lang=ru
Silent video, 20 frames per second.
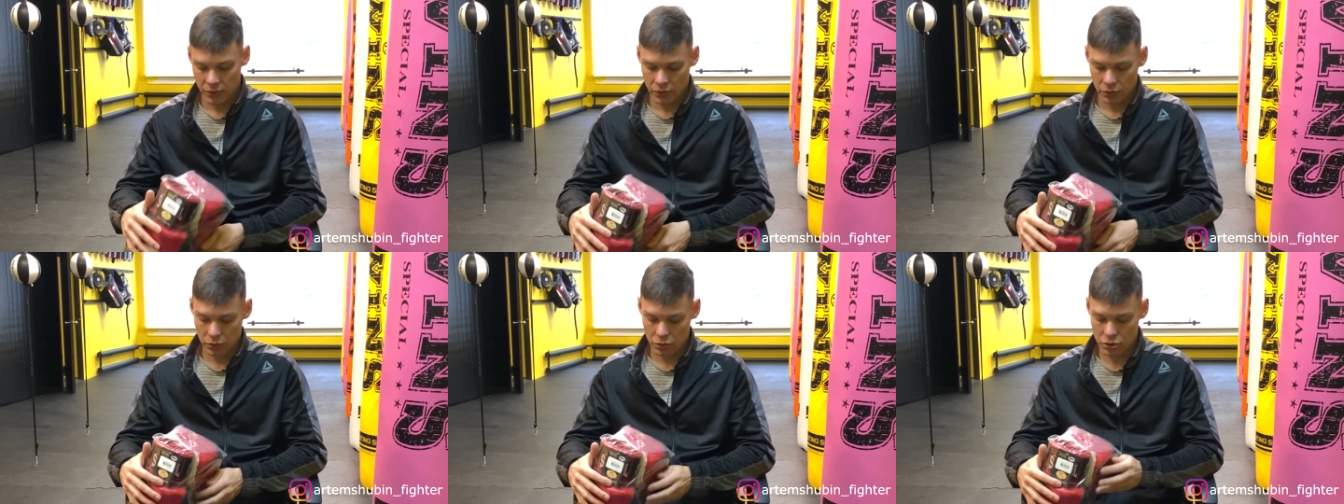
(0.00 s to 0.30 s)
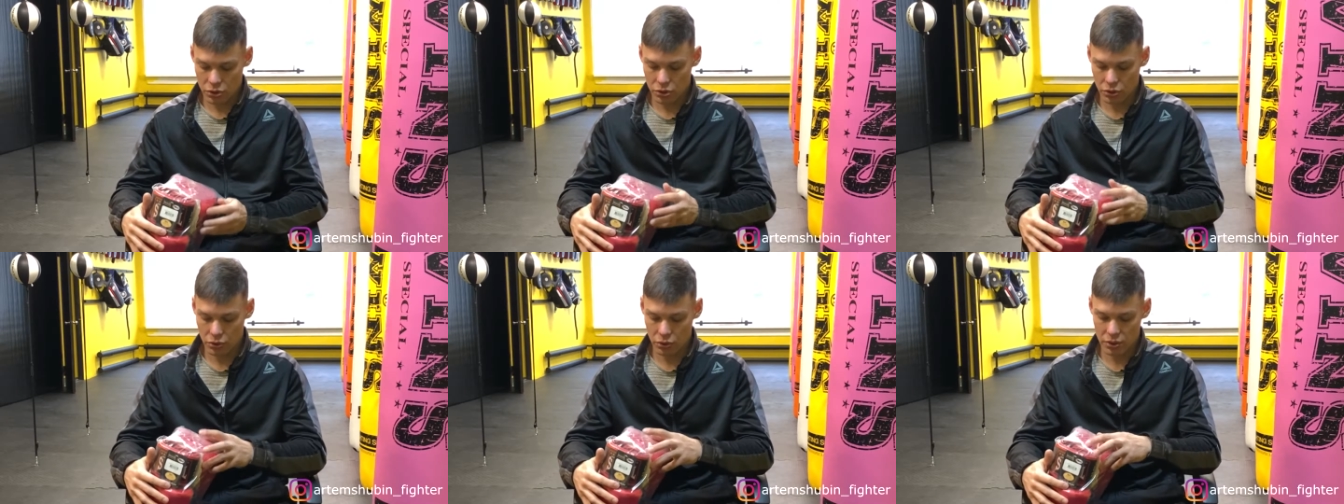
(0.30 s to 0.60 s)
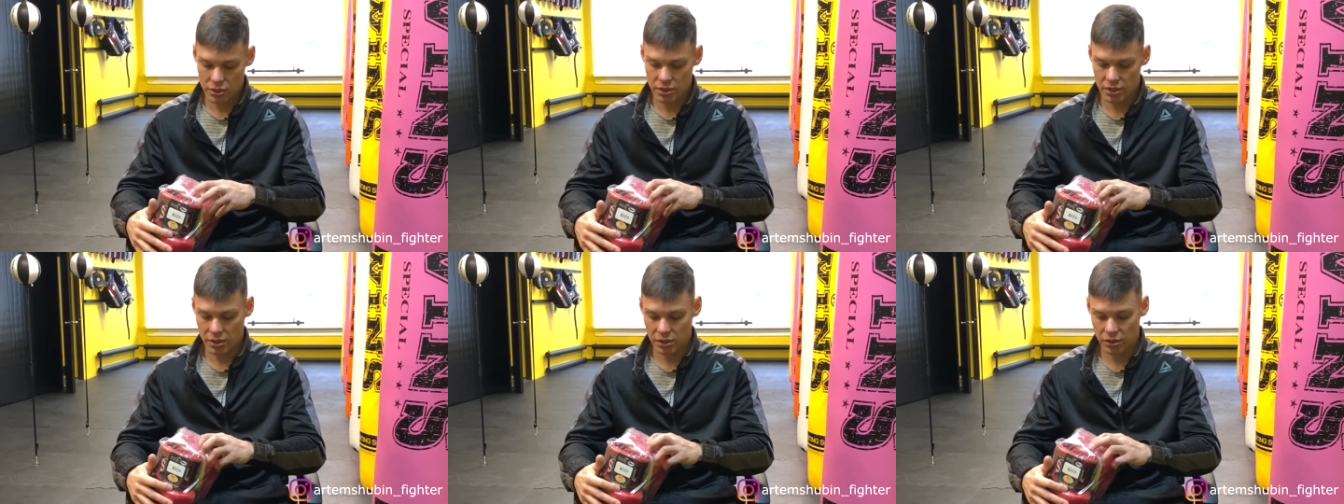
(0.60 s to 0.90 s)
Ну и с
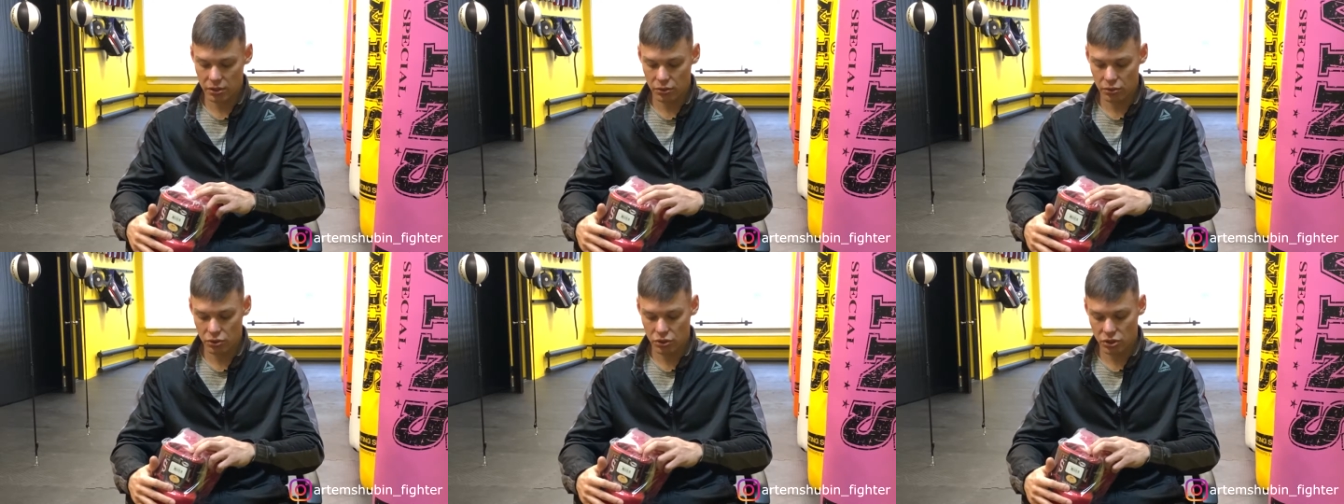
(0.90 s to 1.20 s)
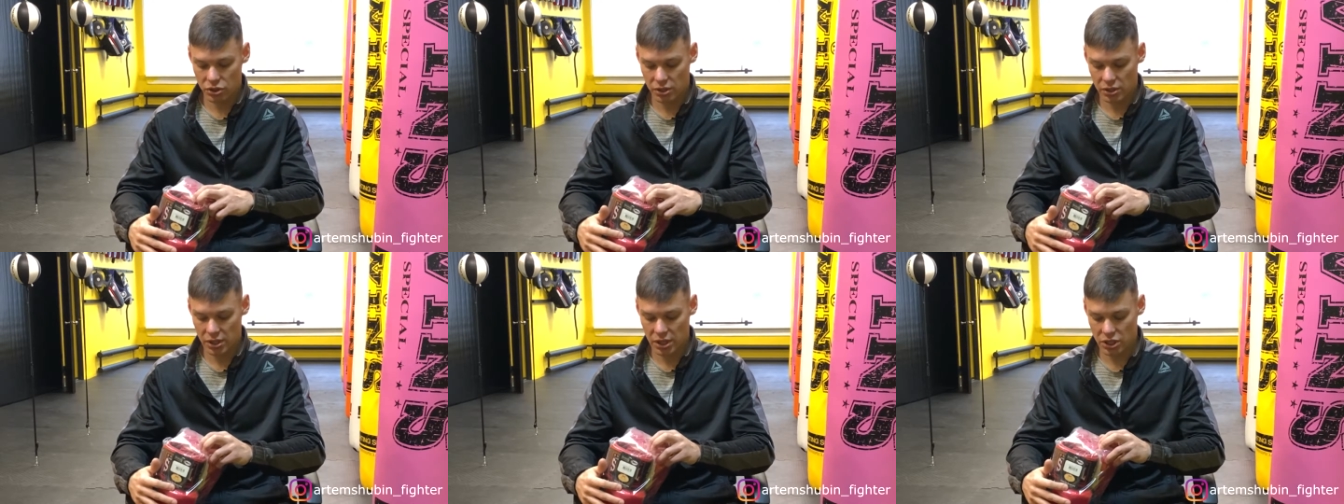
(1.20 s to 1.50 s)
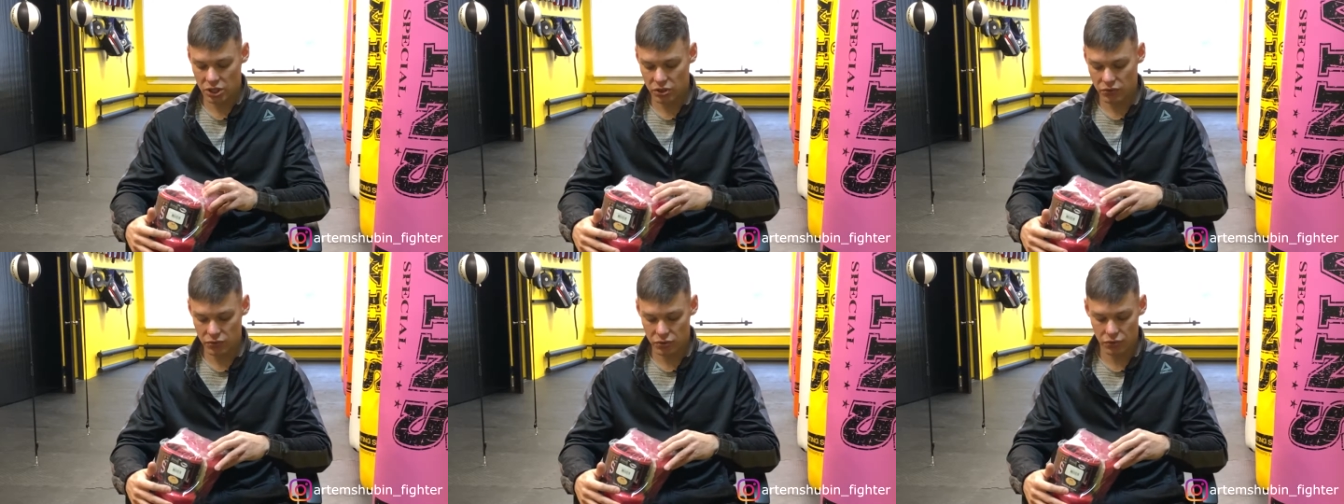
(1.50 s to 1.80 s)
другой стороны точно
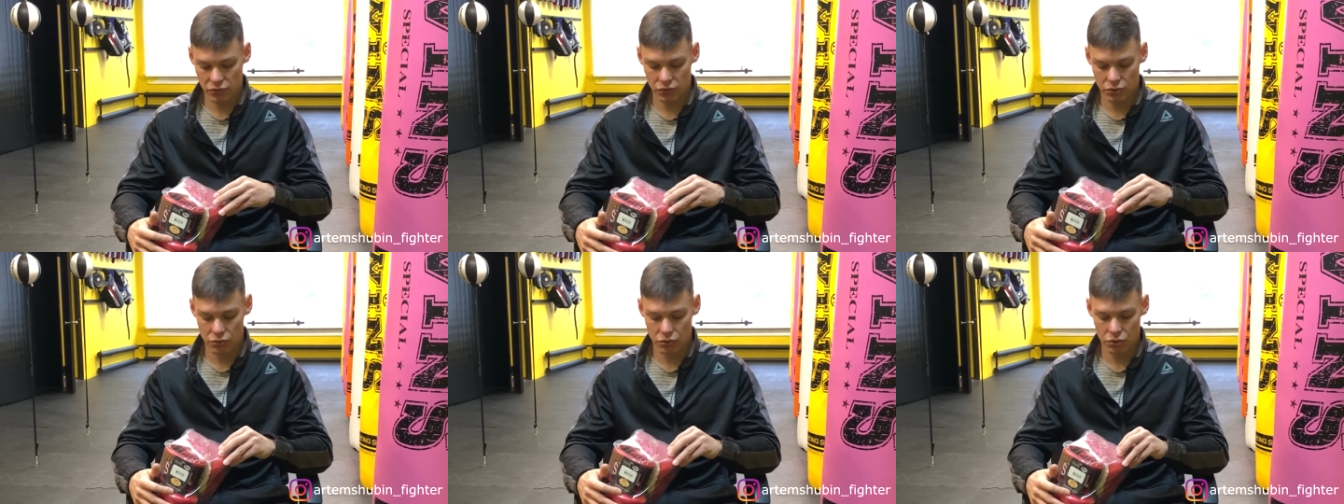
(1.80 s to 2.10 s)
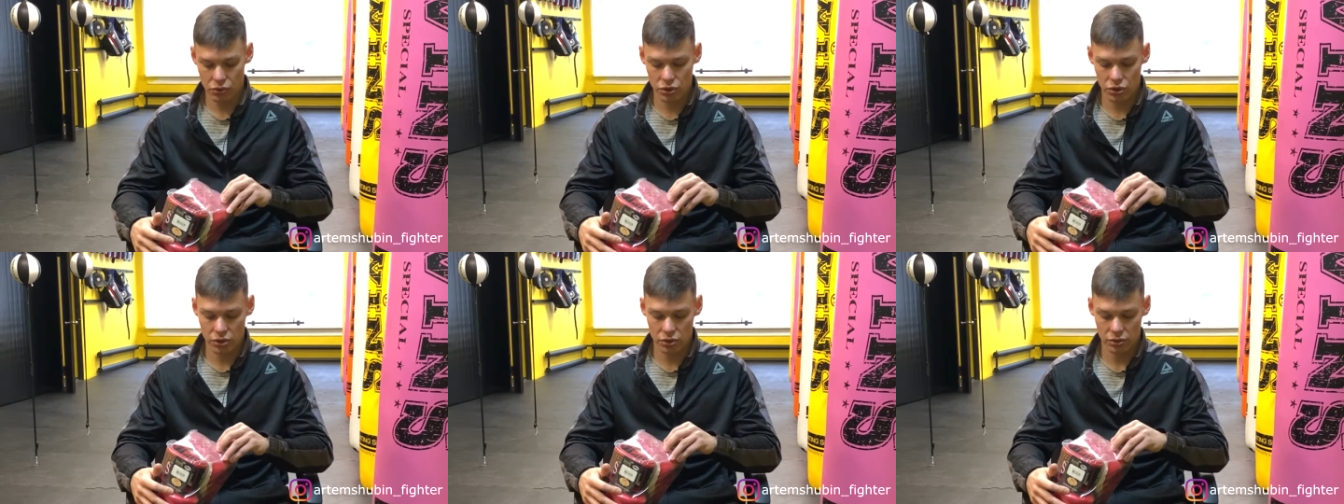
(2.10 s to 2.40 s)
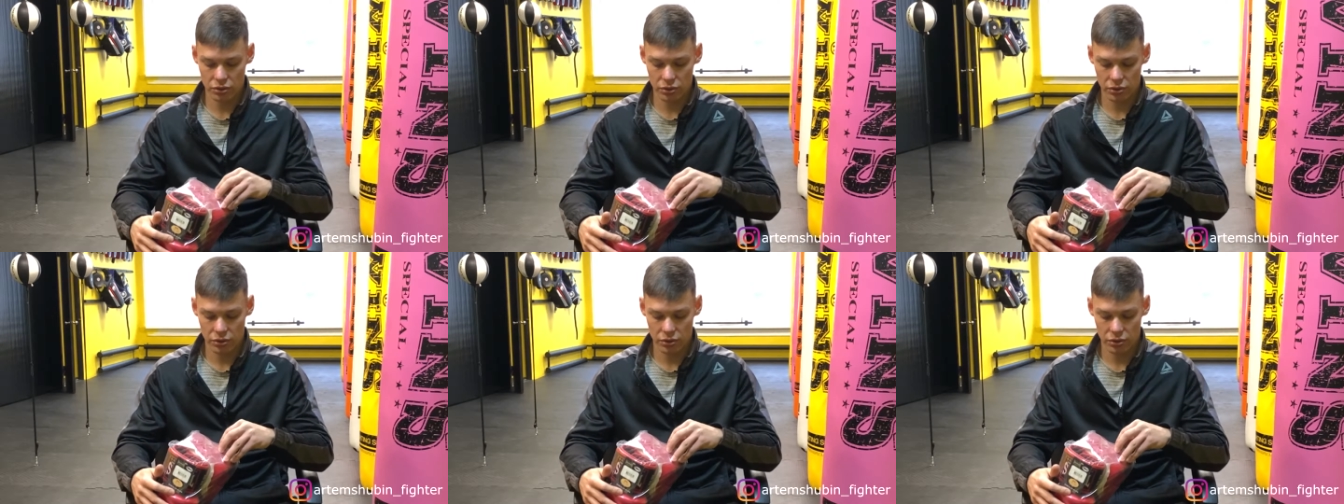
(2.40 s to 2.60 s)
так же все скотча,